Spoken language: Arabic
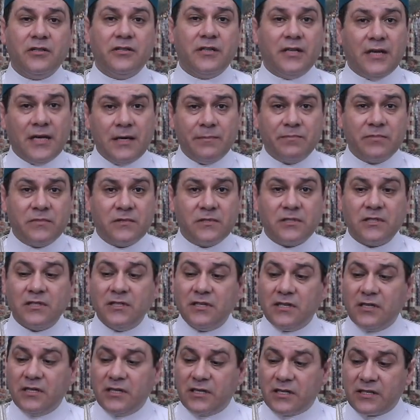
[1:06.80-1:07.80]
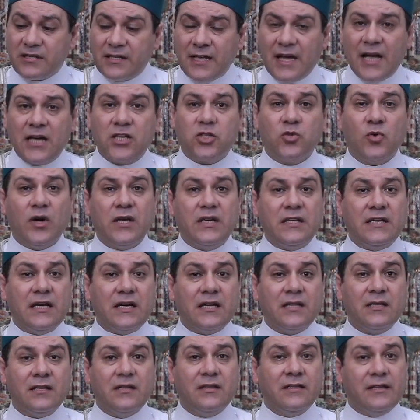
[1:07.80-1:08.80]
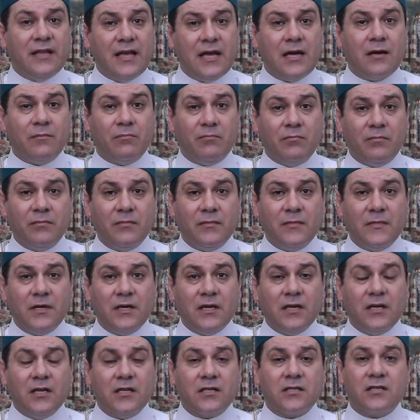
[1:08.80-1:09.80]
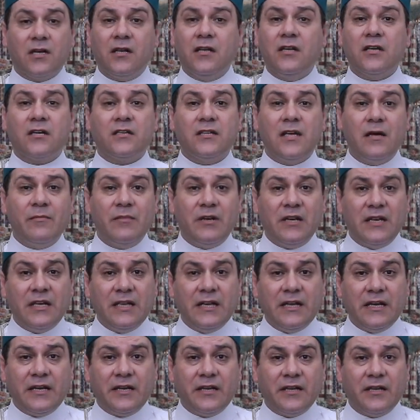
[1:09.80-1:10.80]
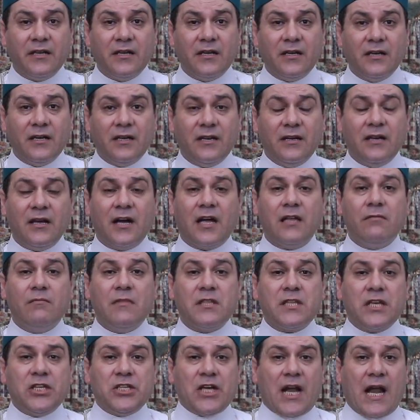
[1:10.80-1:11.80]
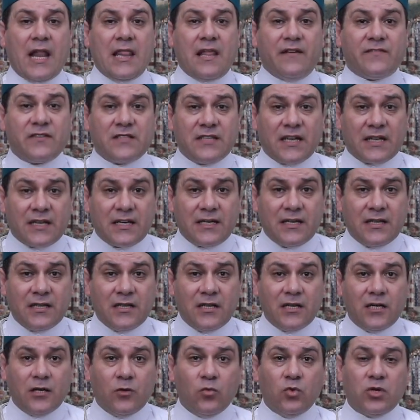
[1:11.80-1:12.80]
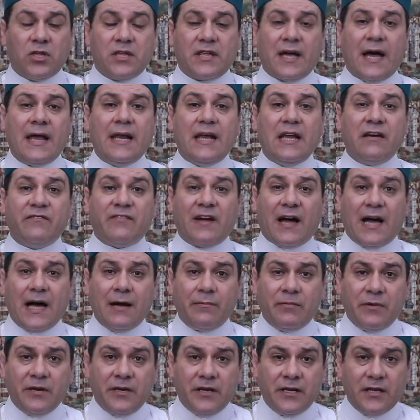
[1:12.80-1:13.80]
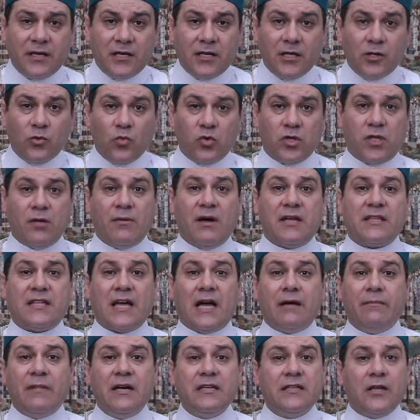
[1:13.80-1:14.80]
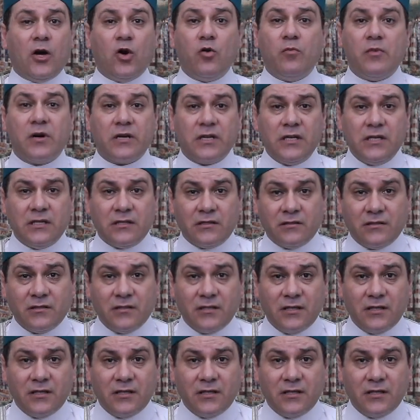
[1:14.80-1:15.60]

تعبت ارتاح شوية نام صلي قيام الليل لكن ما تجيش على نفسك وتتعلق في حبل وتبقى تعبان او مريض